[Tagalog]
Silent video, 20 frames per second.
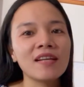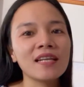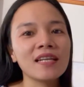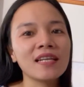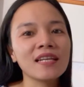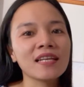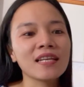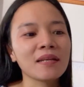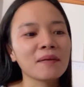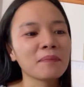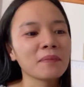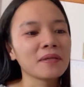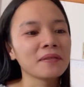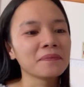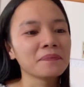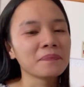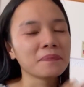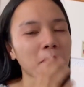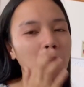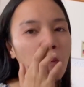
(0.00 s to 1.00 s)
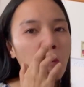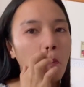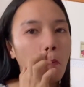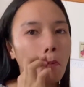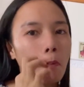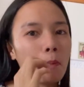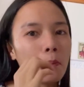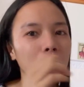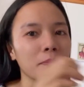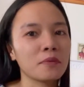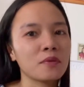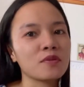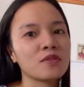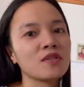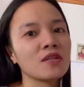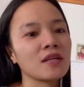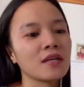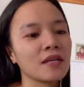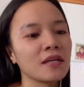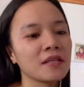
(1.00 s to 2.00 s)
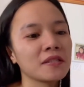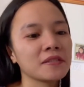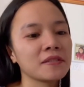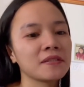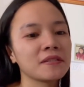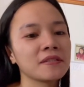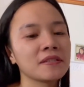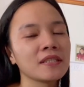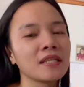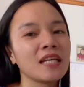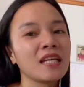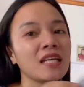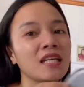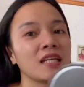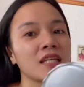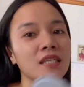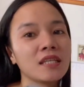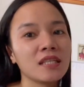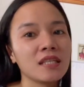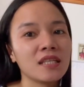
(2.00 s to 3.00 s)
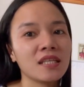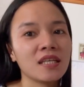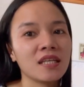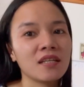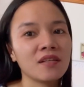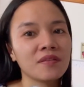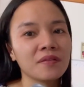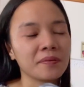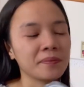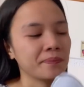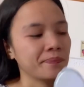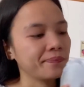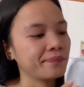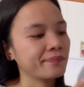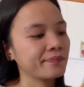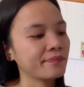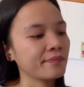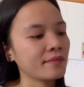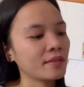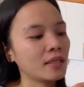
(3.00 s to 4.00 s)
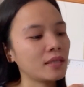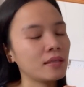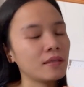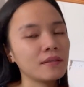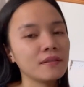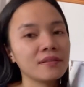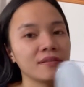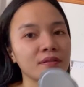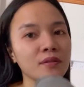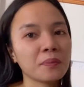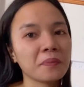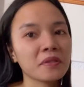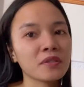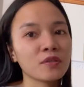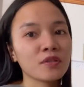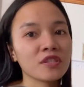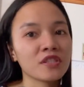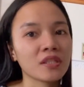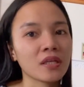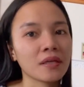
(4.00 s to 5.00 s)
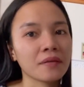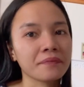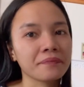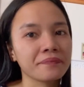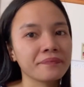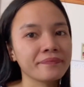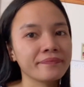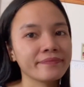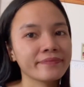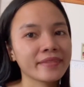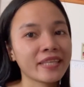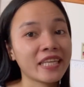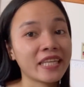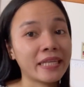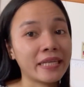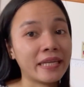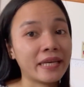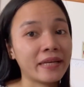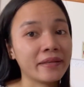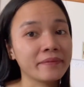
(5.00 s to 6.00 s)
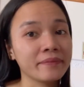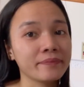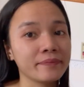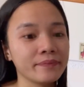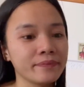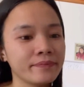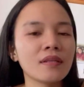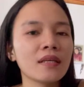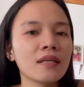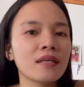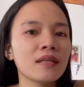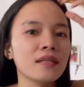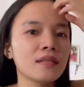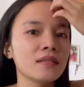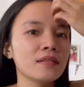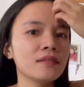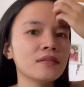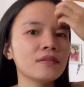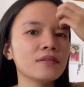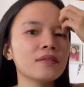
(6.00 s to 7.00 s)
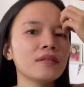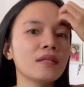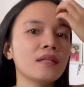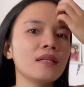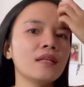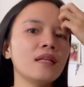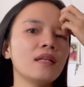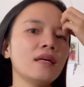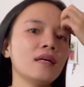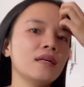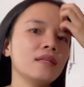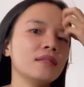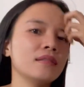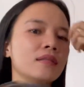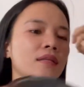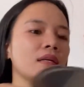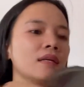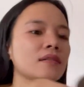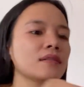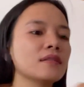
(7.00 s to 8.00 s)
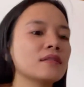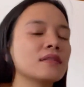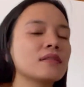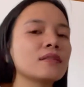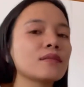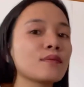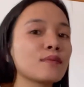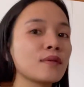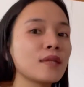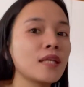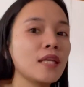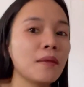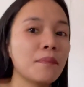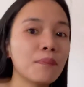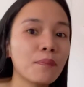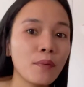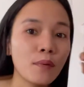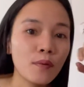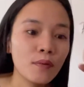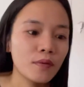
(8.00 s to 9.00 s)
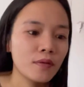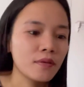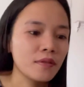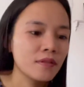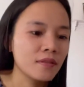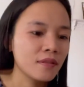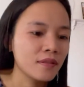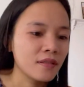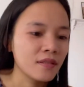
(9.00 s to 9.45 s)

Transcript: Ano lang naman. Ito siya, guys. Ano, napin ko siya kanina. So, yan lahat, guys. Yung ipon.